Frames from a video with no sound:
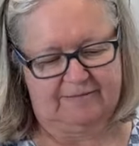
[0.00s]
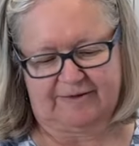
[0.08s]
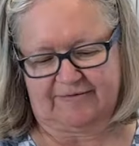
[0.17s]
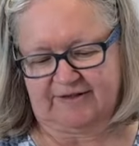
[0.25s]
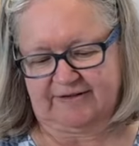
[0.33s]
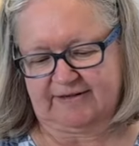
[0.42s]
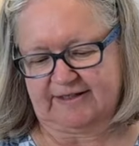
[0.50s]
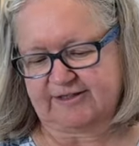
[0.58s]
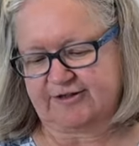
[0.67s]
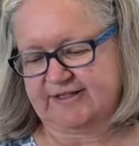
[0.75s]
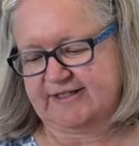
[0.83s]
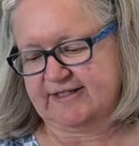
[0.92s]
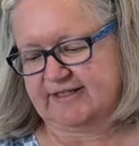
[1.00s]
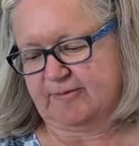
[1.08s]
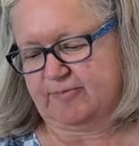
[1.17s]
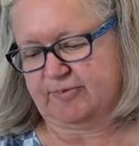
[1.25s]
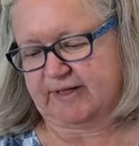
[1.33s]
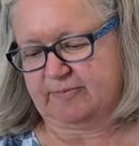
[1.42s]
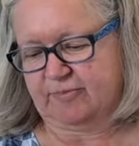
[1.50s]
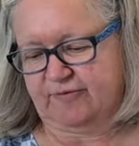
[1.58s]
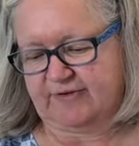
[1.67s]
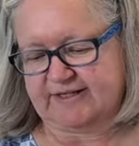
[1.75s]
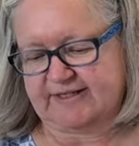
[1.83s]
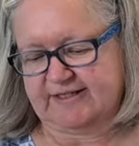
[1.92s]
En fait, dans ce cas-ci, ce qui est peut-être plus
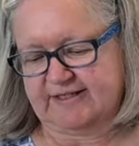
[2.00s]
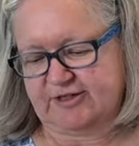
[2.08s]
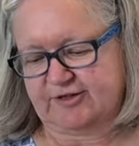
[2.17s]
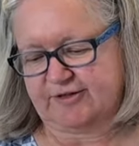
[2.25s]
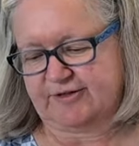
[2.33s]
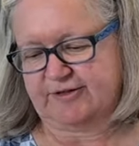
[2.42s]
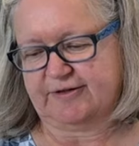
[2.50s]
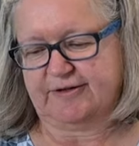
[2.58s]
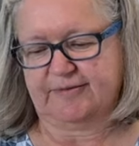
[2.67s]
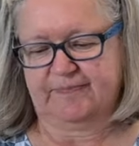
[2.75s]
facile, c'est juste de